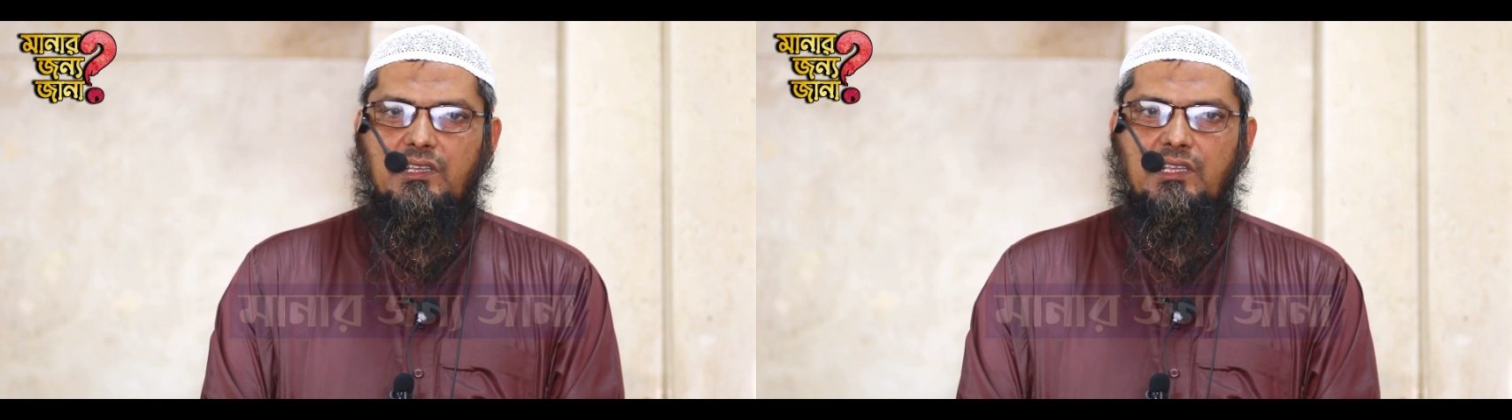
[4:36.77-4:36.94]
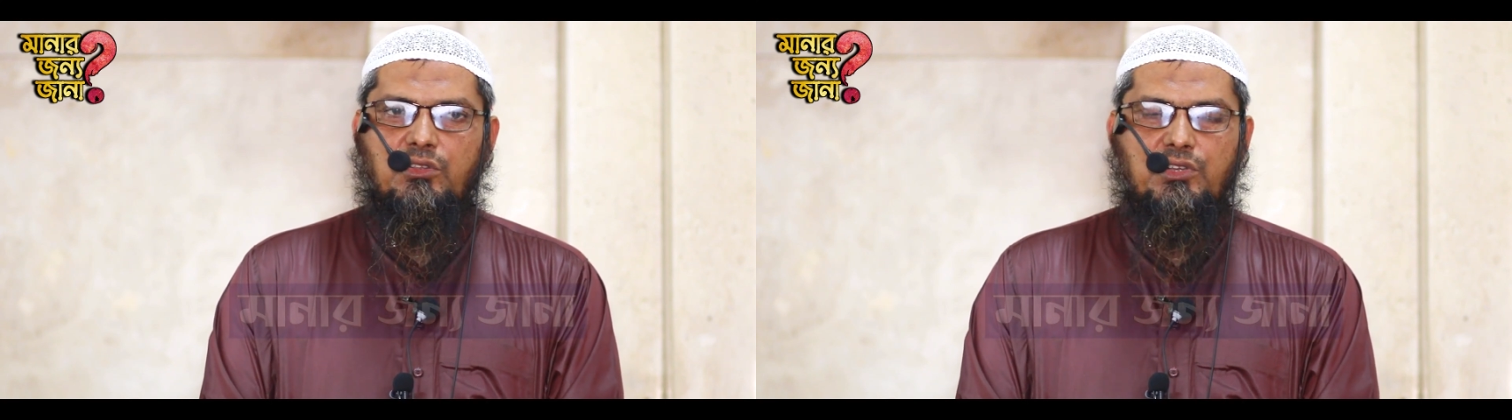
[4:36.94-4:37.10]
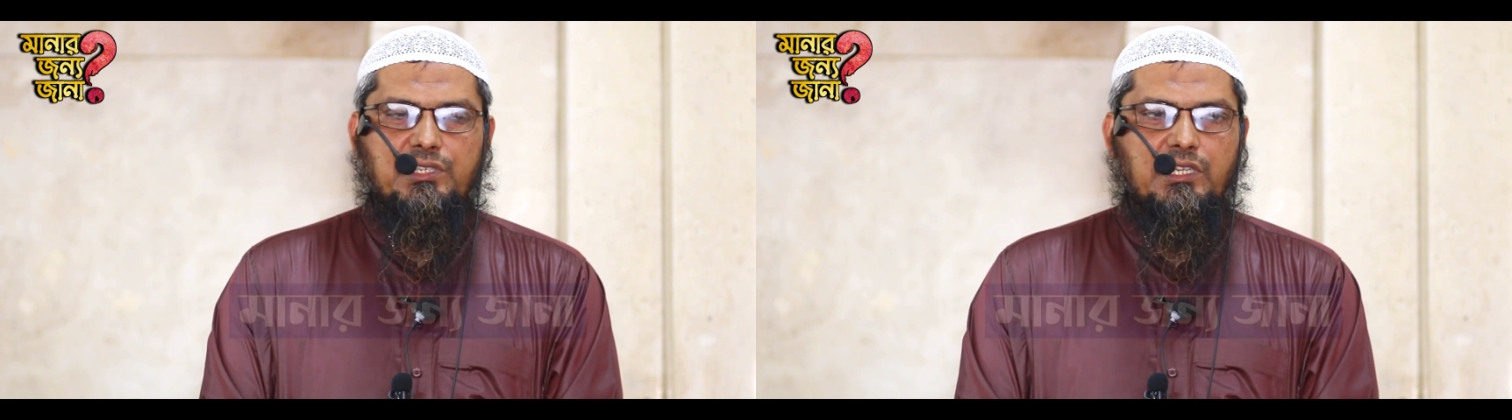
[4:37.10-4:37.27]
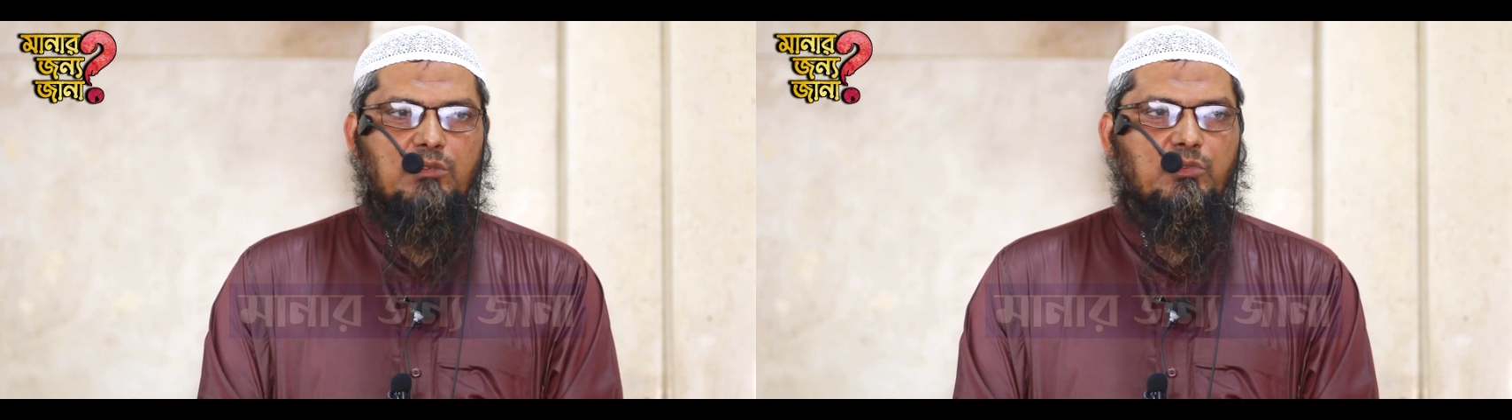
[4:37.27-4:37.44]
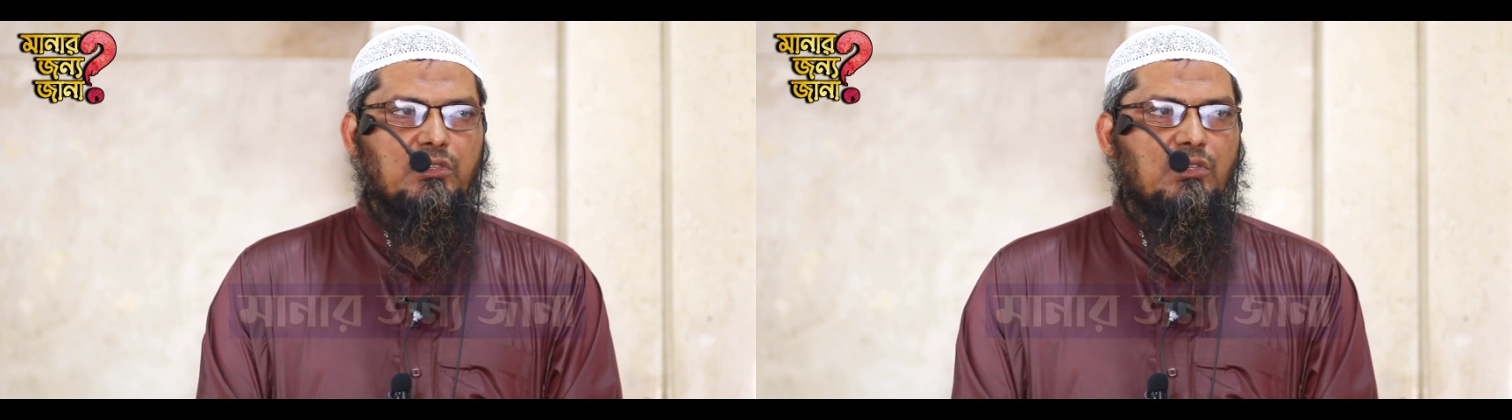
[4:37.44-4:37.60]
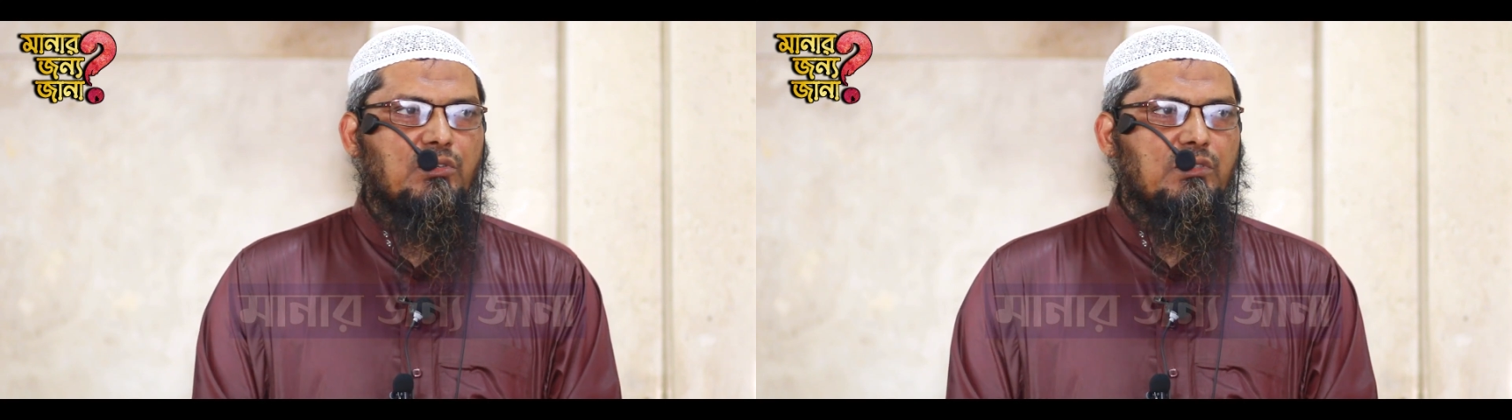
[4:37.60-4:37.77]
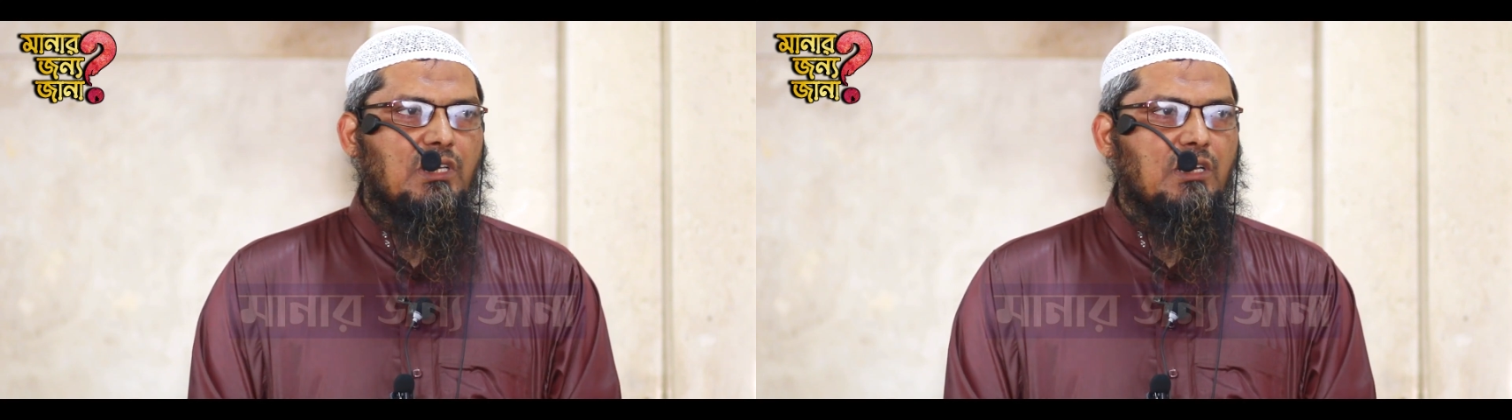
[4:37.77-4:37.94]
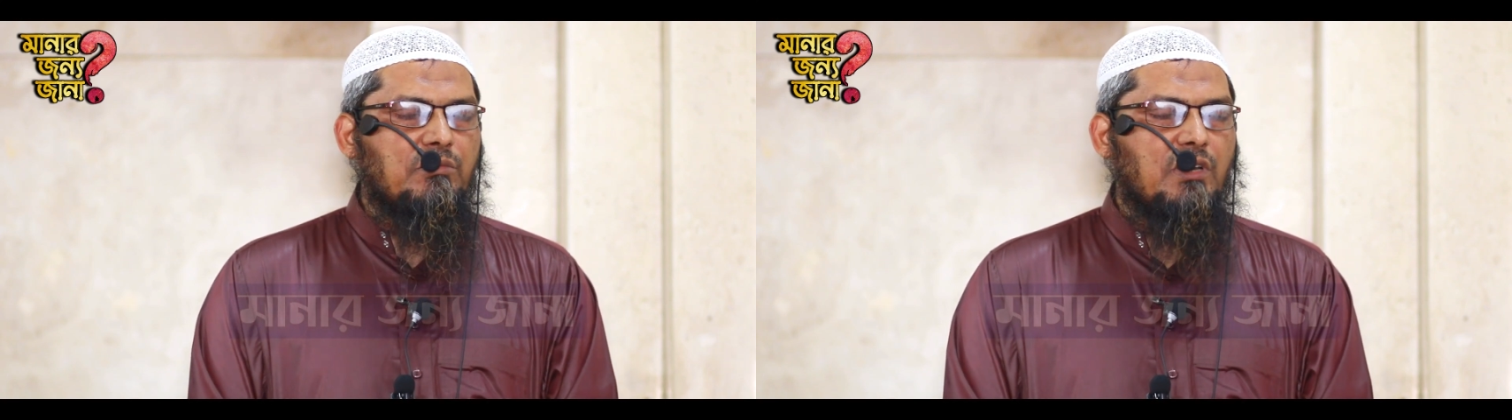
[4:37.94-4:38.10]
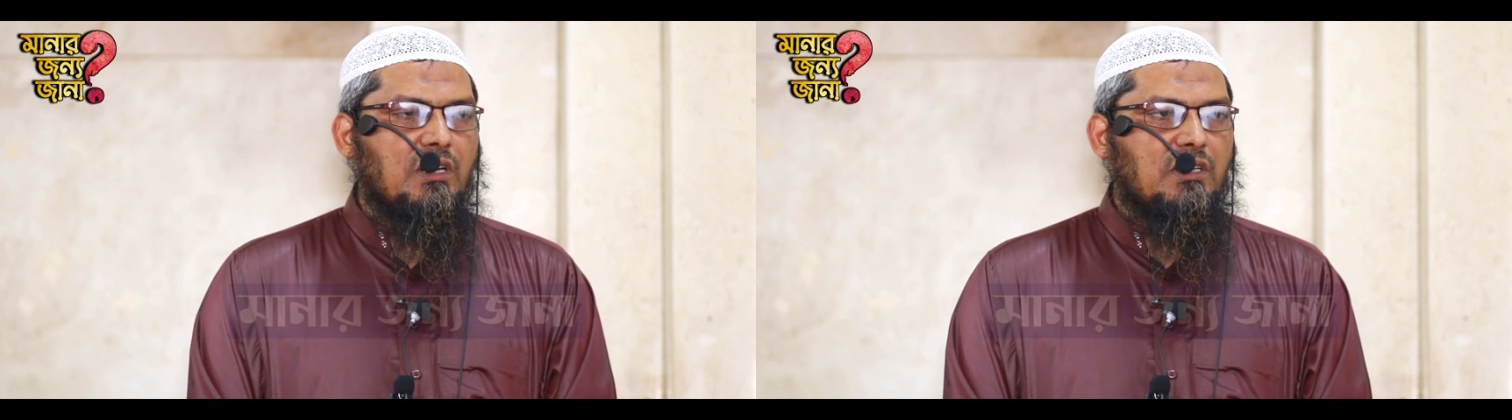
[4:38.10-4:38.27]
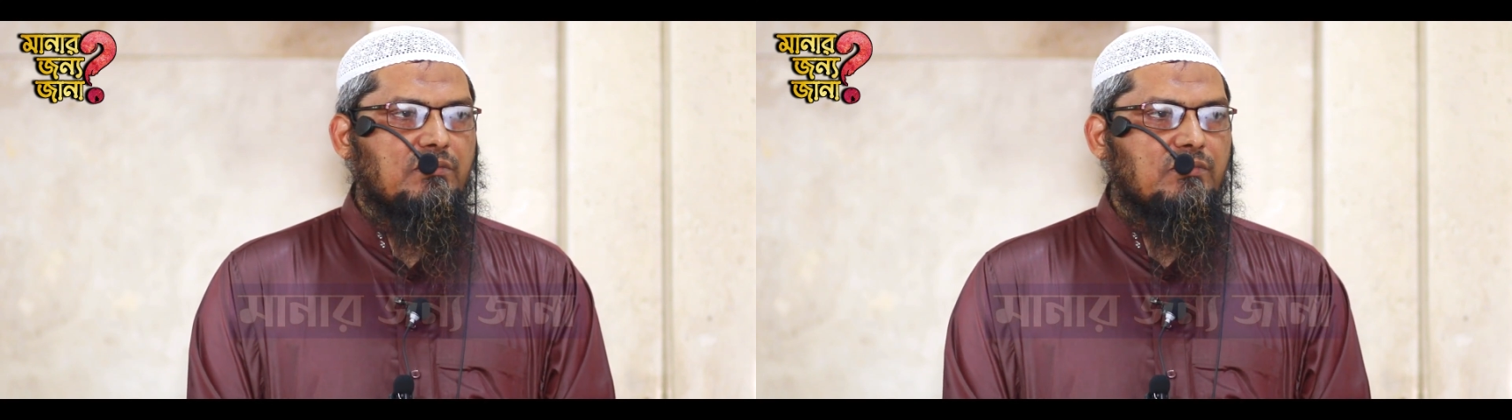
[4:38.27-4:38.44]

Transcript: এই দশটির মধ্য হতে আমরা